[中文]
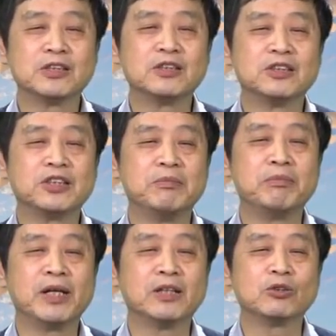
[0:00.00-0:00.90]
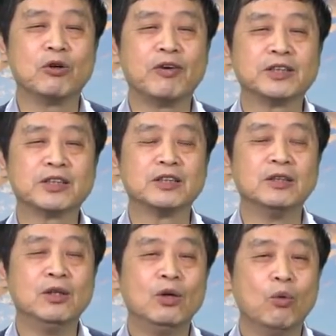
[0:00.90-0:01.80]
自己清白的做法是
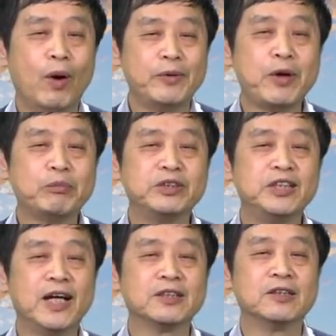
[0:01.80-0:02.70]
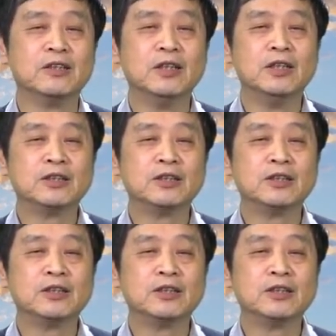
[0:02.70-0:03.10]
完全不一样的。